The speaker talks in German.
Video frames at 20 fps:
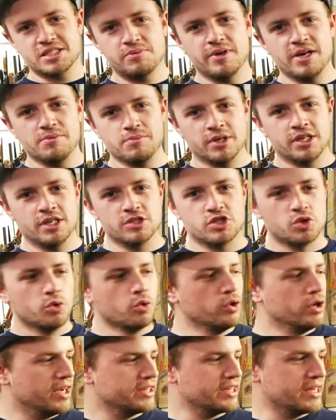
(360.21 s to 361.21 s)
es wäre halt mal ganz
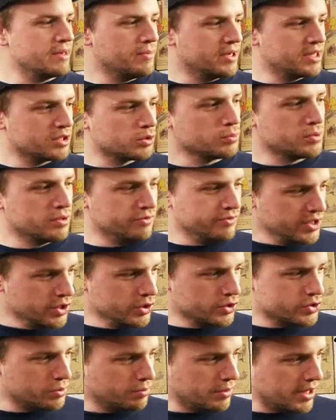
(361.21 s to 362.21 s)
cool, halt eben mal darüber ein
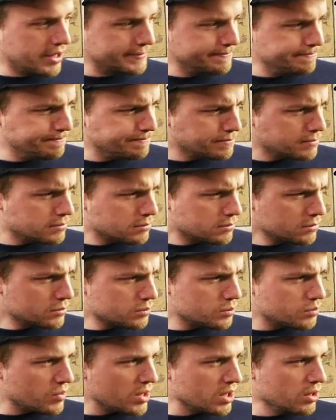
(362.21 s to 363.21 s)
Video zu machen.
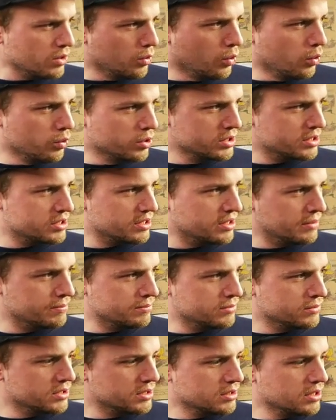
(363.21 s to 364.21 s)
Und
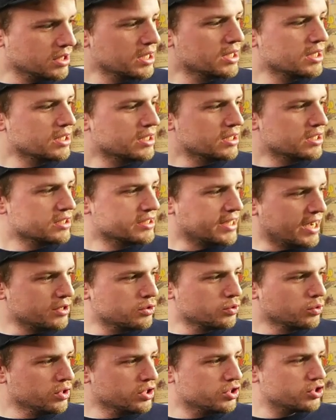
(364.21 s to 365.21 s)
ähm,
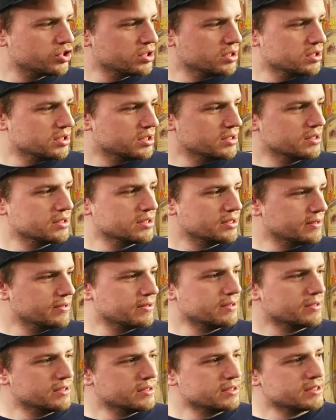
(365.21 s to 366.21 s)
dadurch,
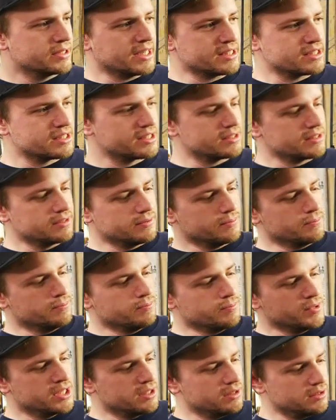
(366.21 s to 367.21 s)
dass
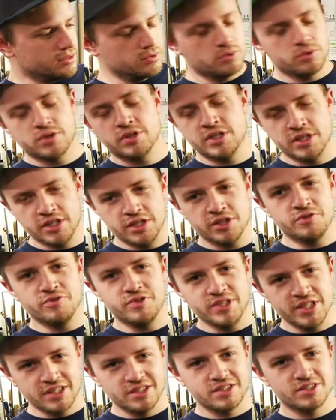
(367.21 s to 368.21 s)
wir, oder nicht
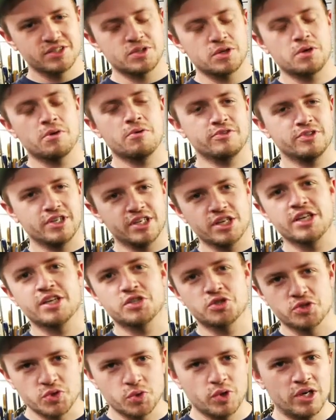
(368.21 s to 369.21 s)
wir, sondern mein Vater da
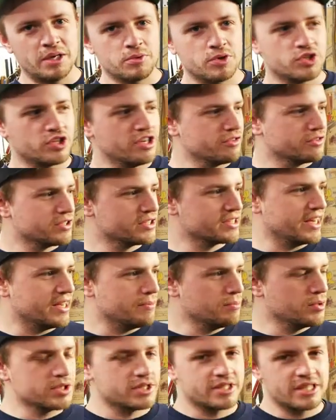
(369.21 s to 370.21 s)
schon so lange Geschäft ist,
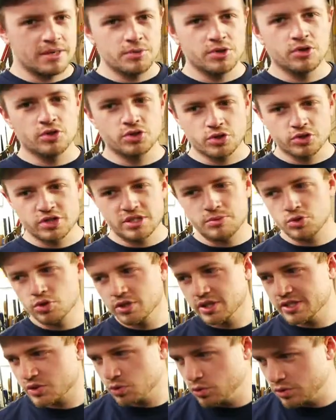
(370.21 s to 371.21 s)
kennen wir uns damit auch trotzdem schon
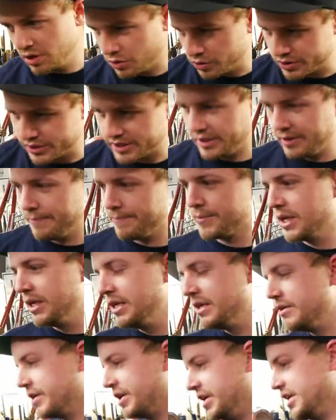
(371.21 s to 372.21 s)
ganz gut aus. Ja?
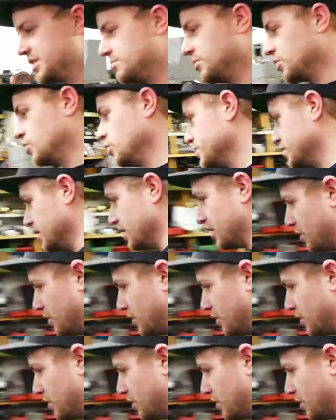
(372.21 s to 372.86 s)
Gehen jetzt mal kurz hier